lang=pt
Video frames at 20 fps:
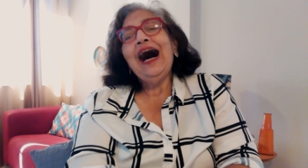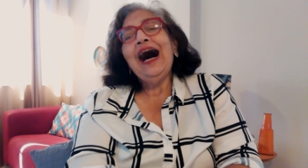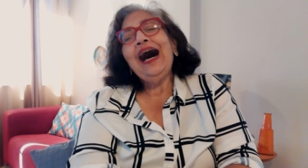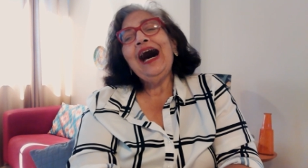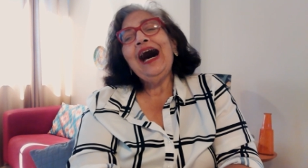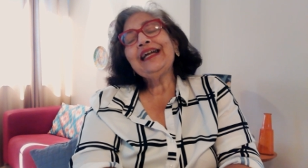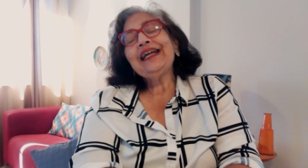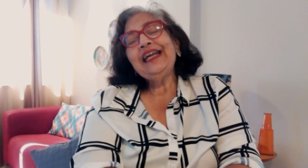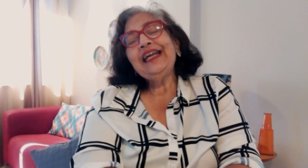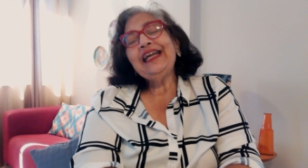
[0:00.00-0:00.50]

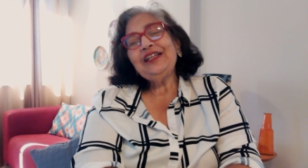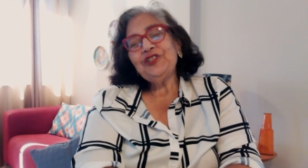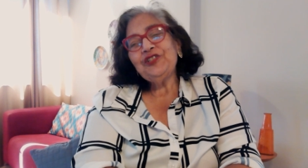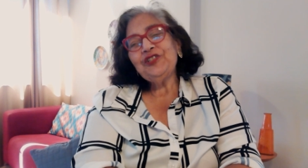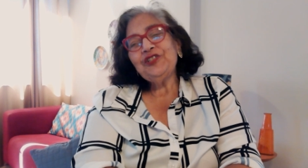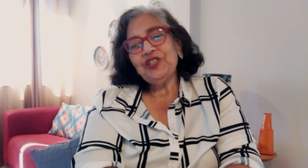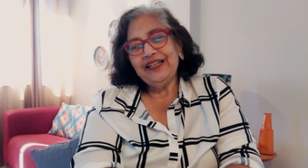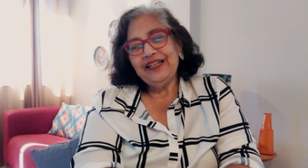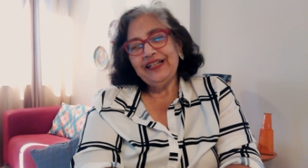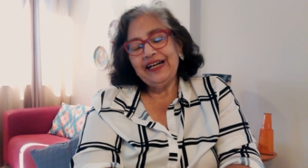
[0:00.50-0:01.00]
Há quem
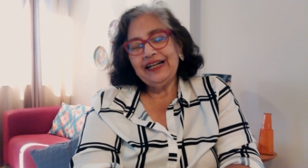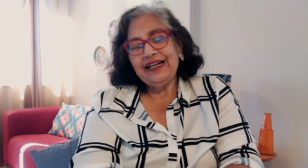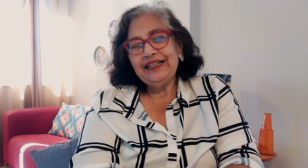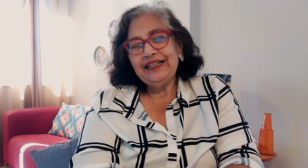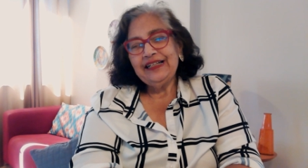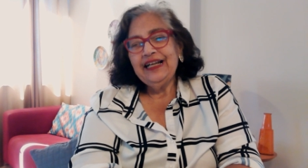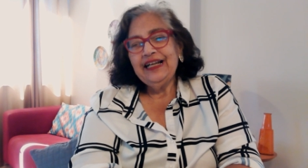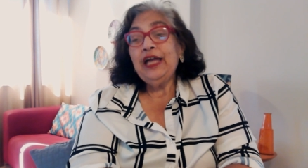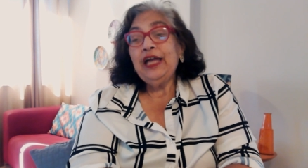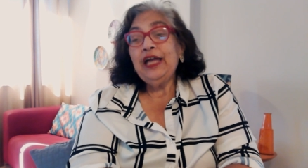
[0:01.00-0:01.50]

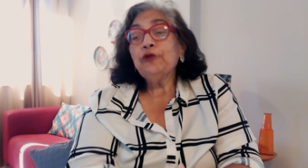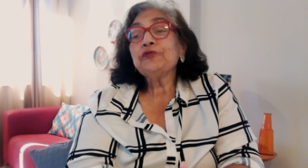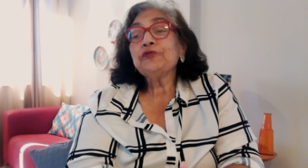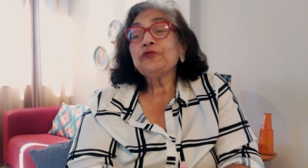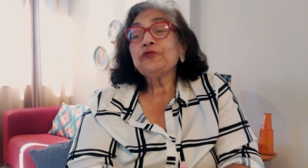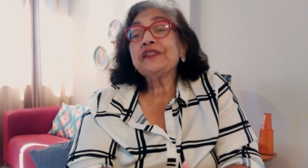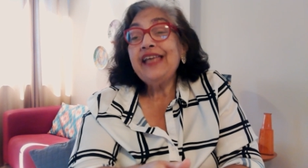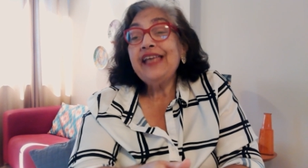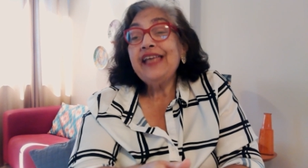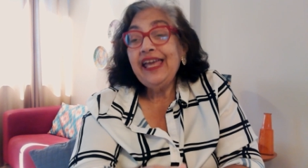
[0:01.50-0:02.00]
diga:
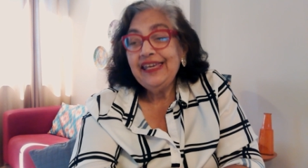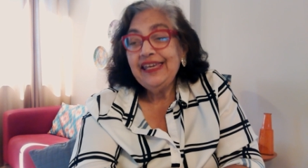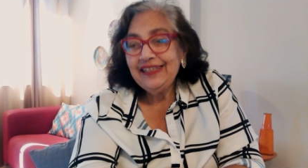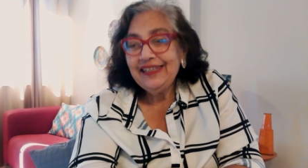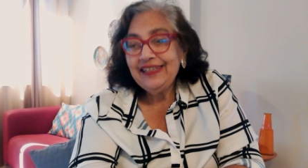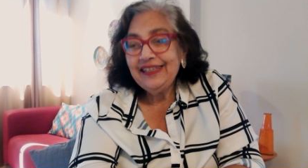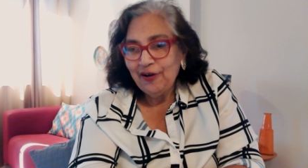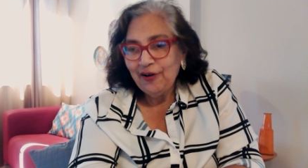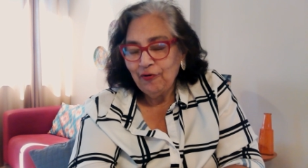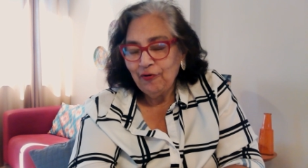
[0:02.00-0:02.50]
Eu
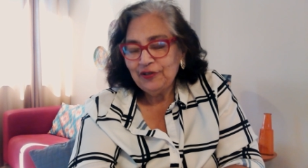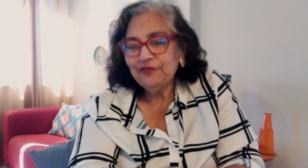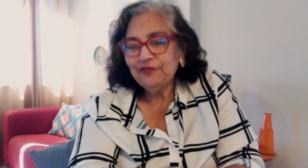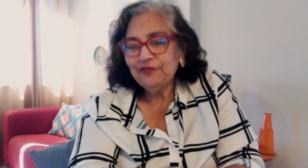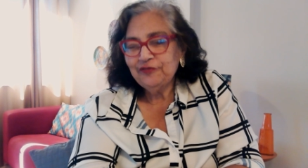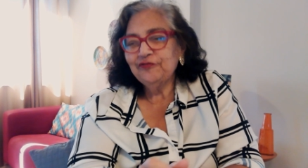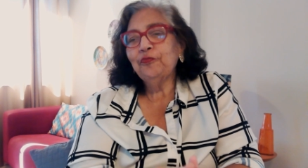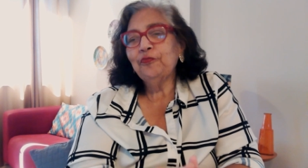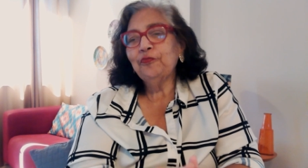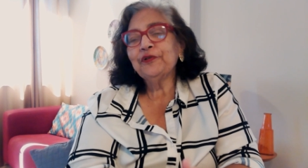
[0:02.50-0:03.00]
sei que
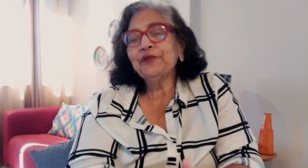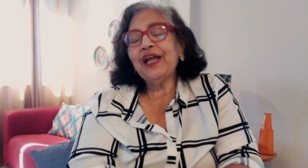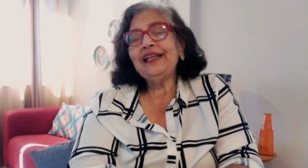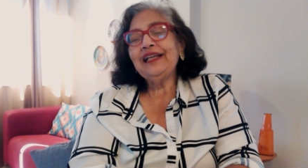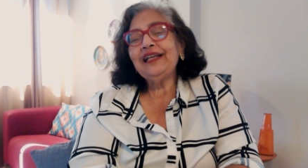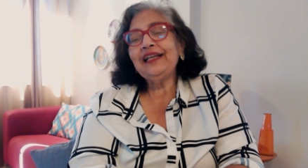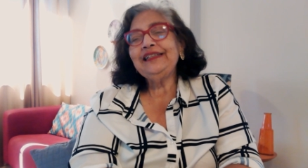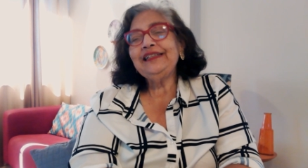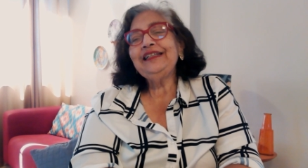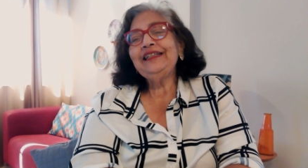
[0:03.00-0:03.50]
quando vou por
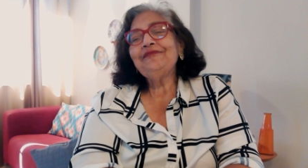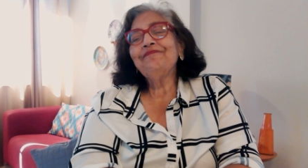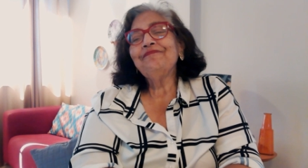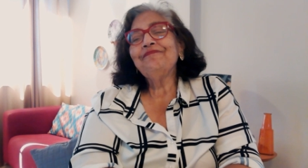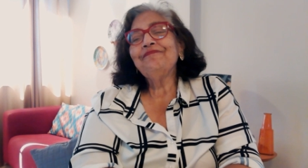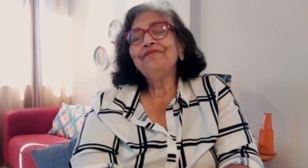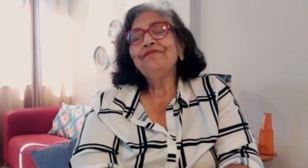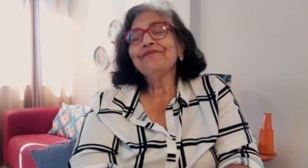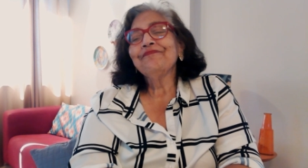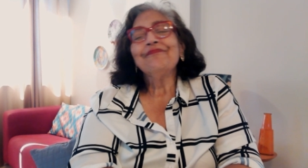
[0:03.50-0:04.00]
ali
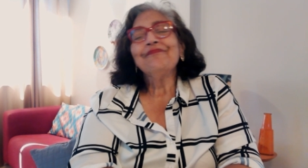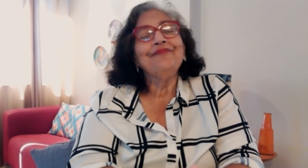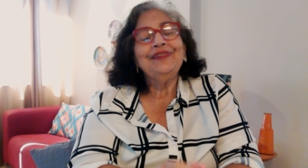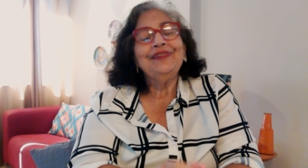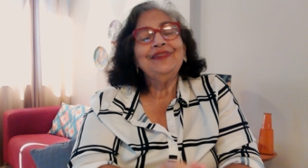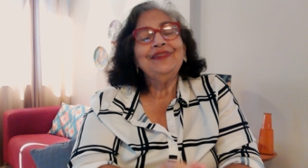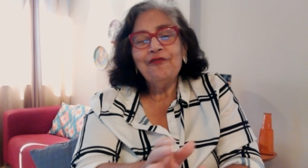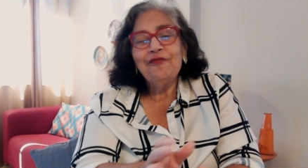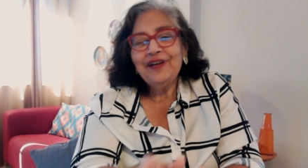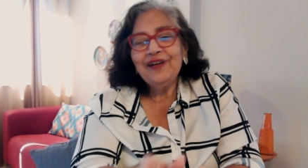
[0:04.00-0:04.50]

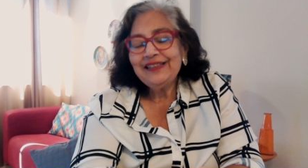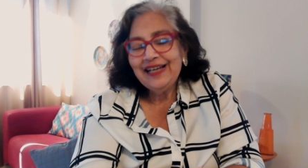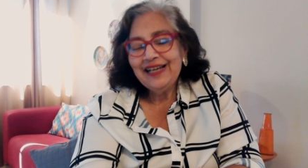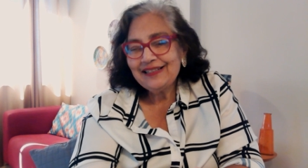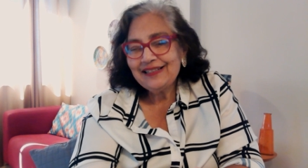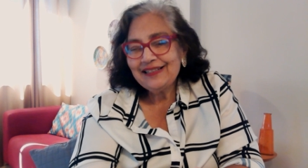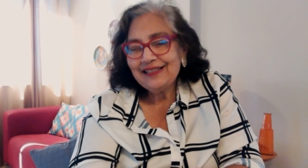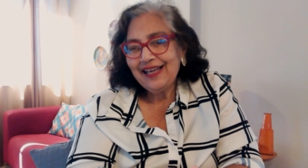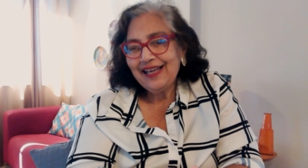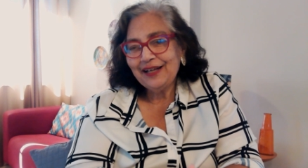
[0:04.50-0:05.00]
não vai
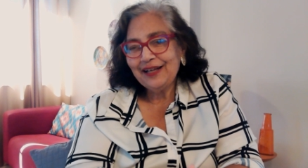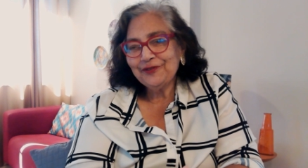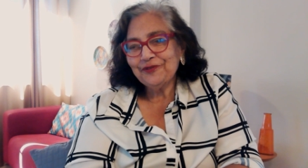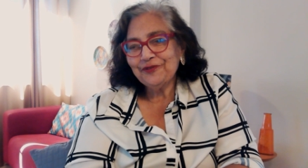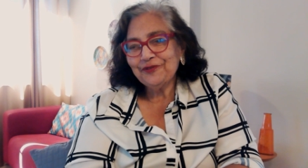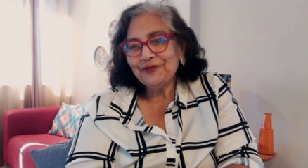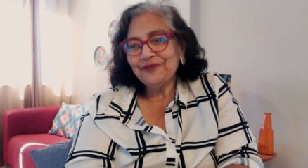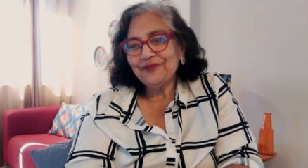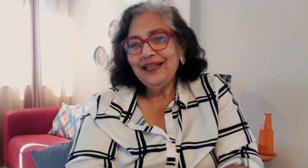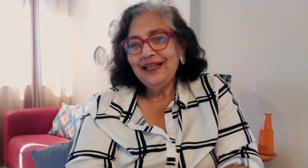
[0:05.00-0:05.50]
dar
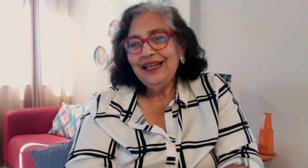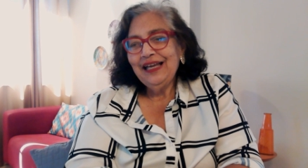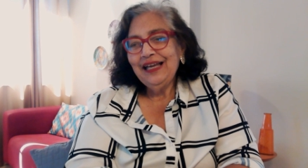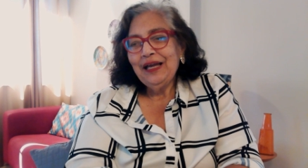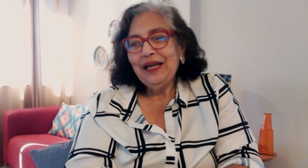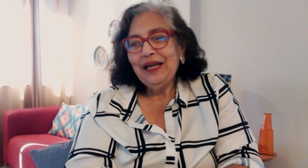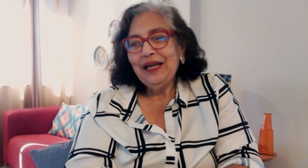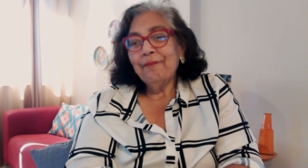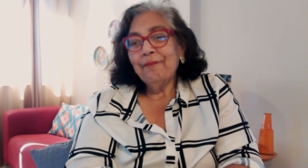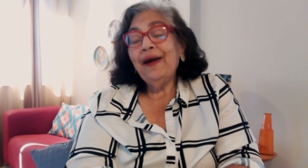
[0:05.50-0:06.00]
certo,
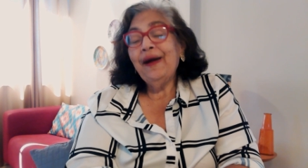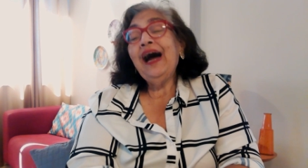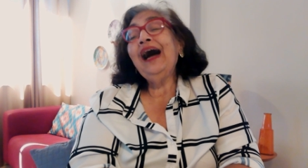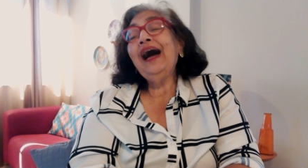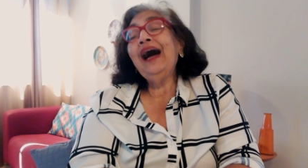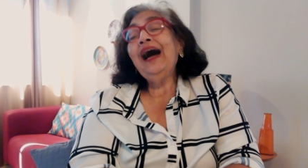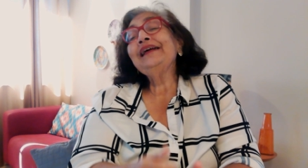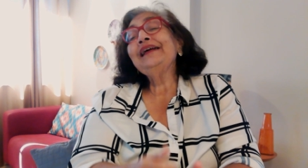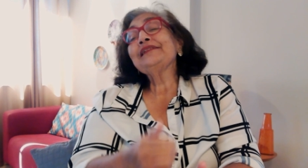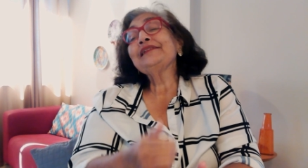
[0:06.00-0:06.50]

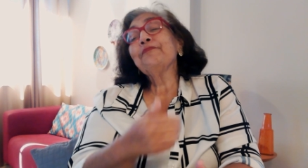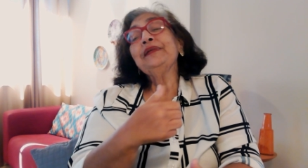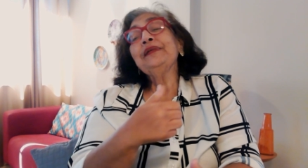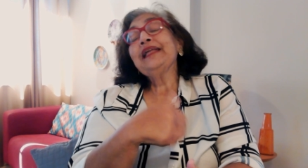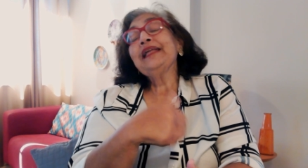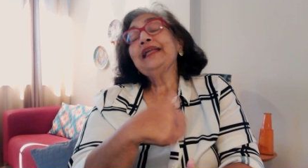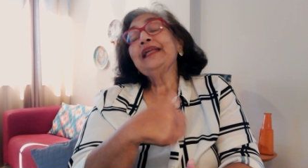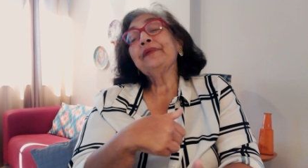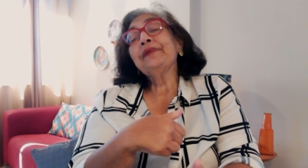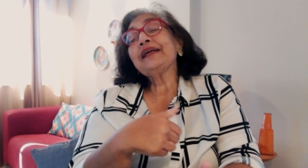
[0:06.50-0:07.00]
mas
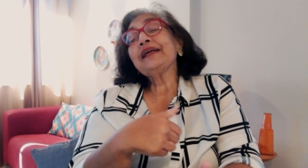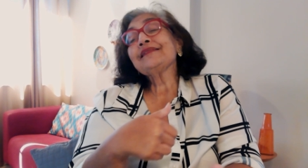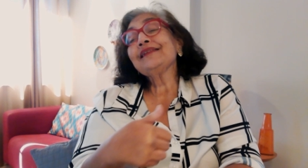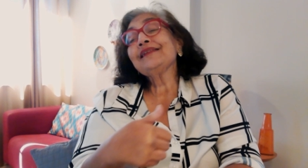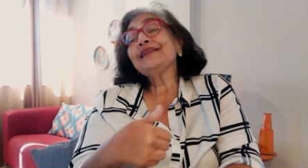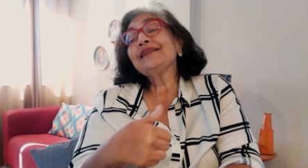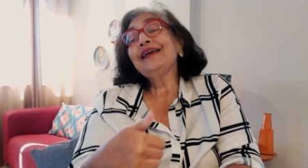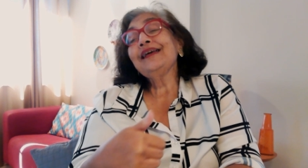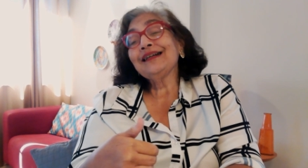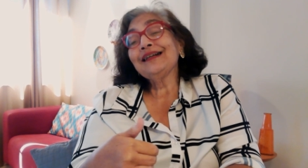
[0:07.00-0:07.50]
me dá
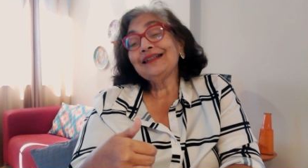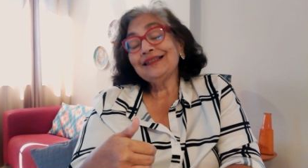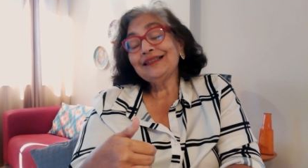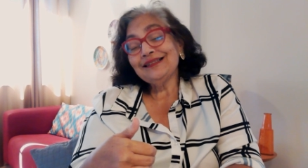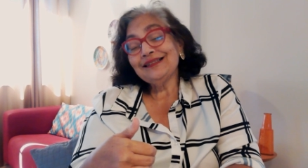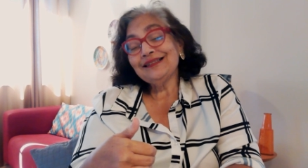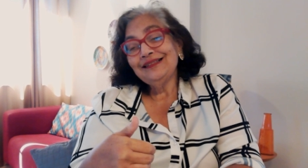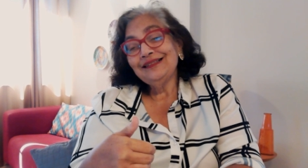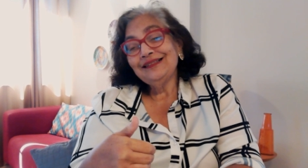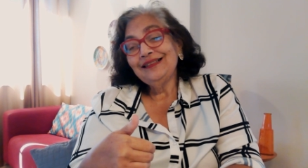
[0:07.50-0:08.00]
prazer
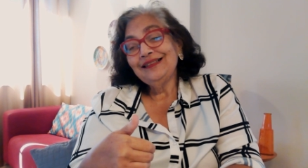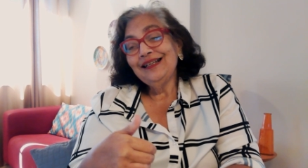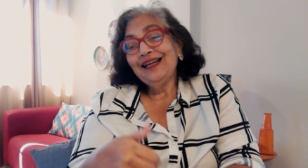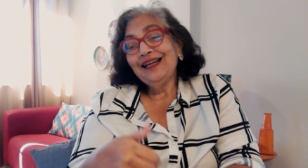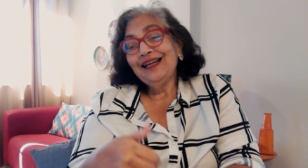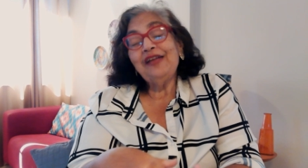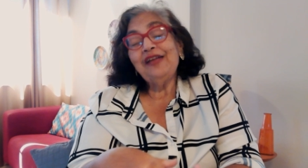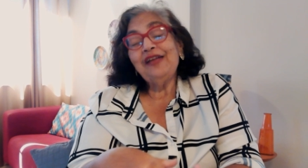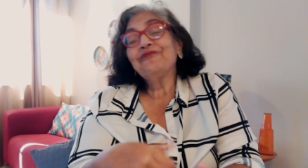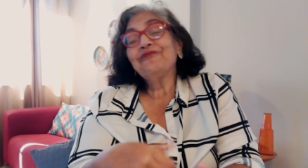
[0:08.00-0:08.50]

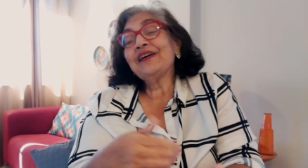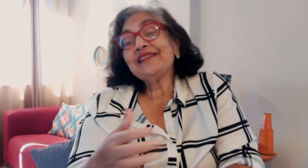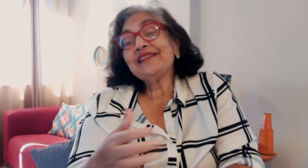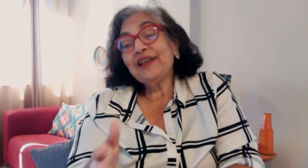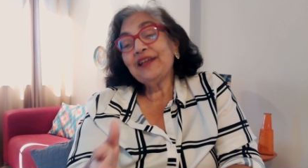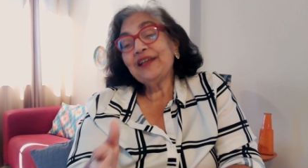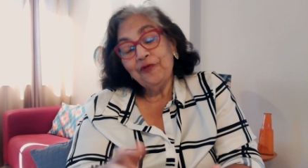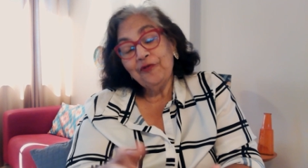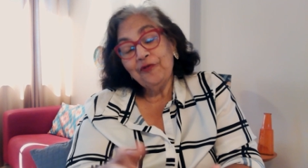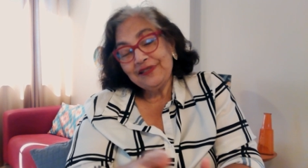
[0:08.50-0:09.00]
em
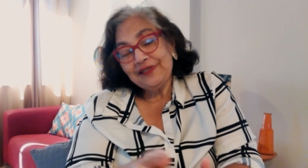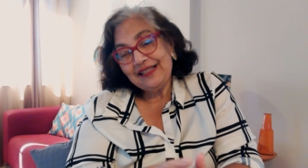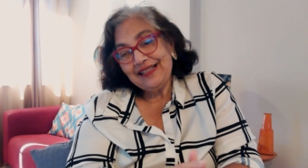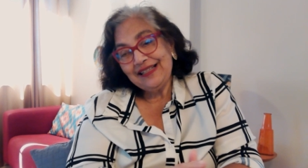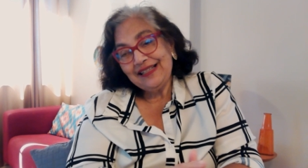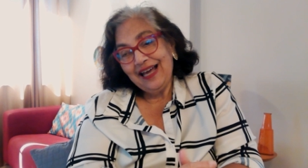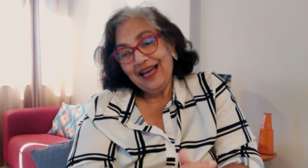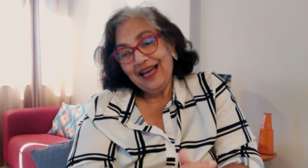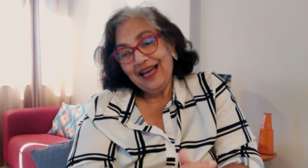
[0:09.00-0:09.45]
fazer coisas